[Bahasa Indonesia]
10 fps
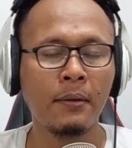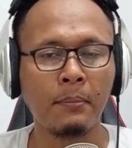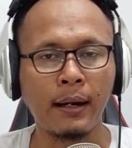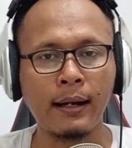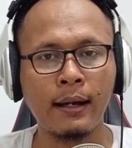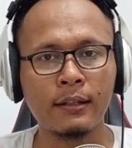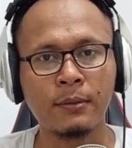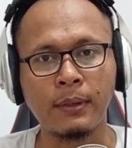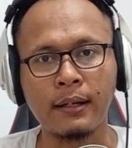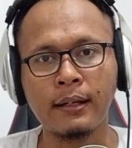maka
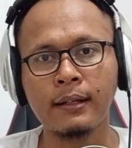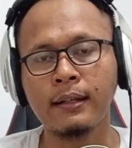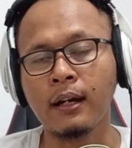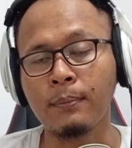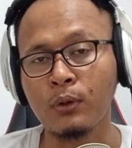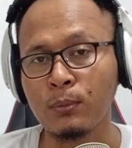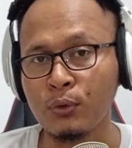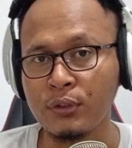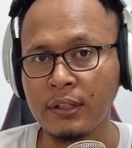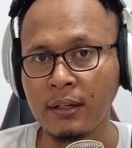sebenarnya kita nggak perlu
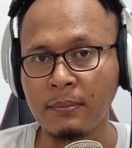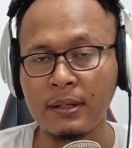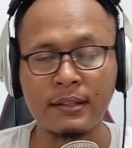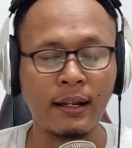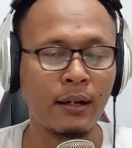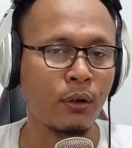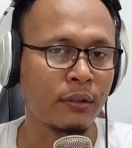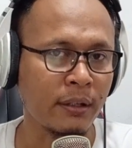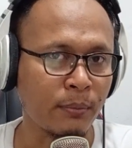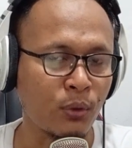pusing masalah
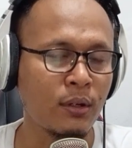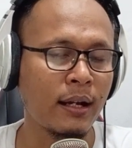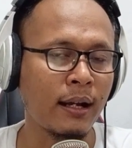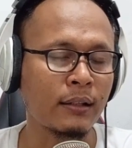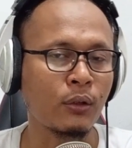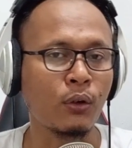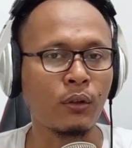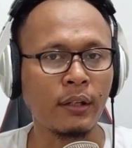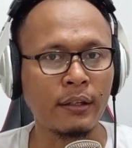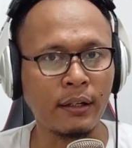konten berulang atau
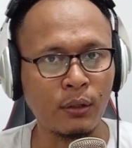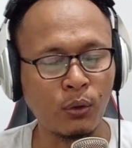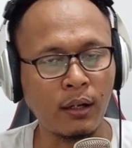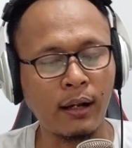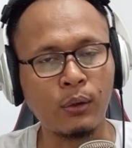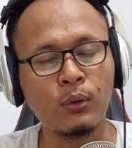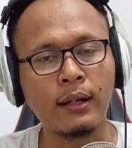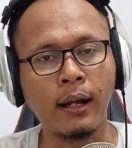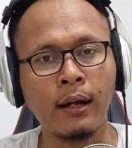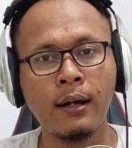konten yang digunakan
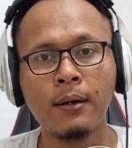ulang,